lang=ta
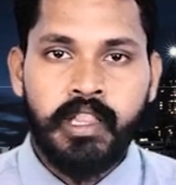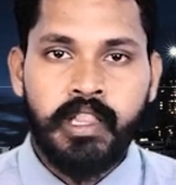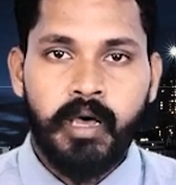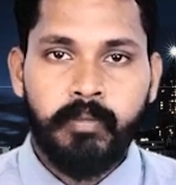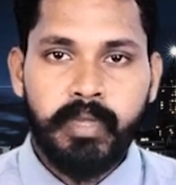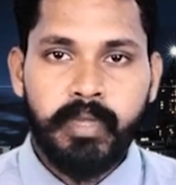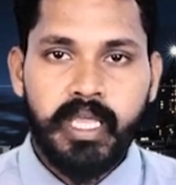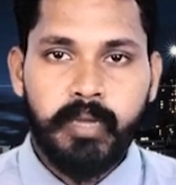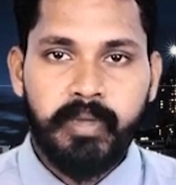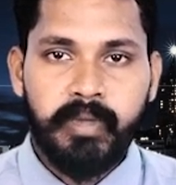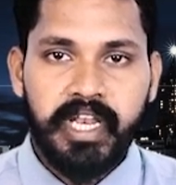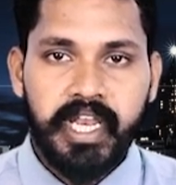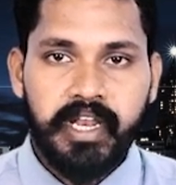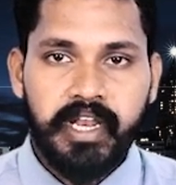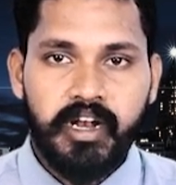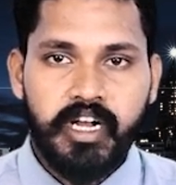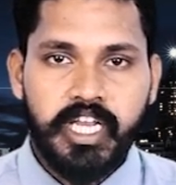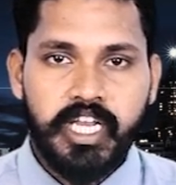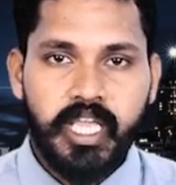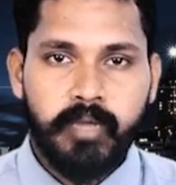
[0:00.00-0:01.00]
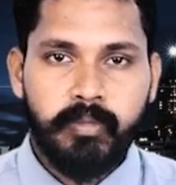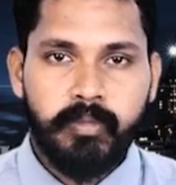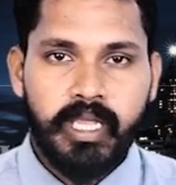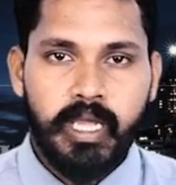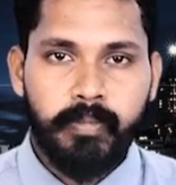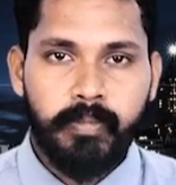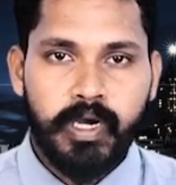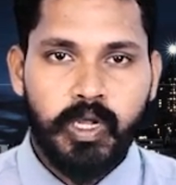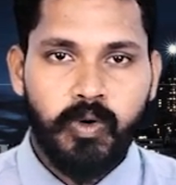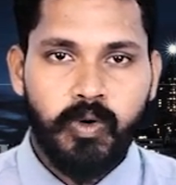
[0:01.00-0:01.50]
தம்பிக பெரேரா
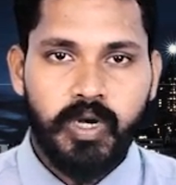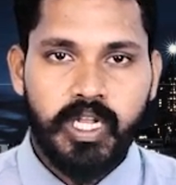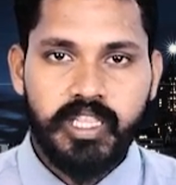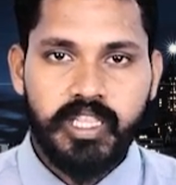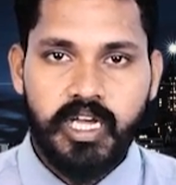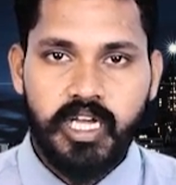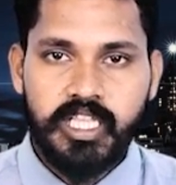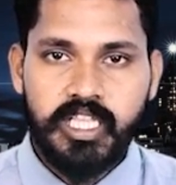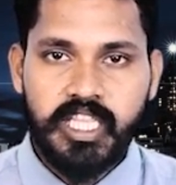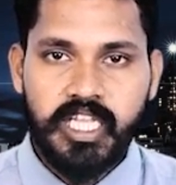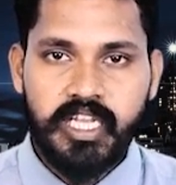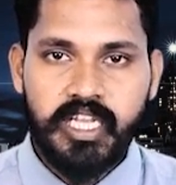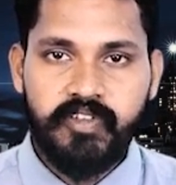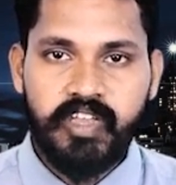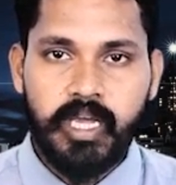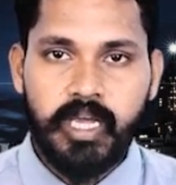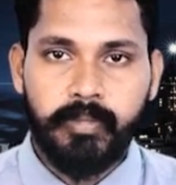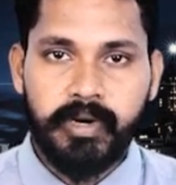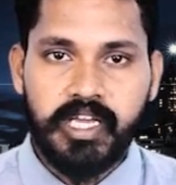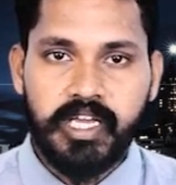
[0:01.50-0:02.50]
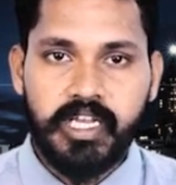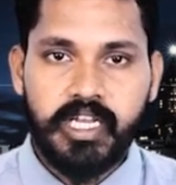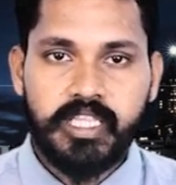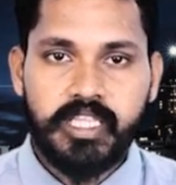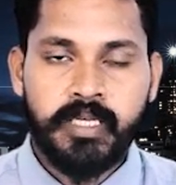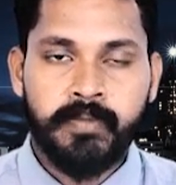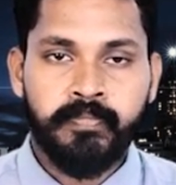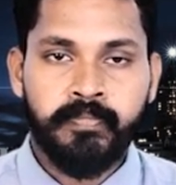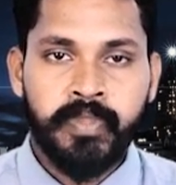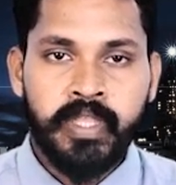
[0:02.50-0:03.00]
நியமிக்கப்பட உள்ளதாக
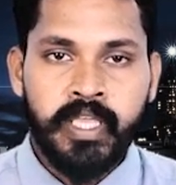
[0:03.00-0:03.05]
தெரிவிக்கப்படுகிறது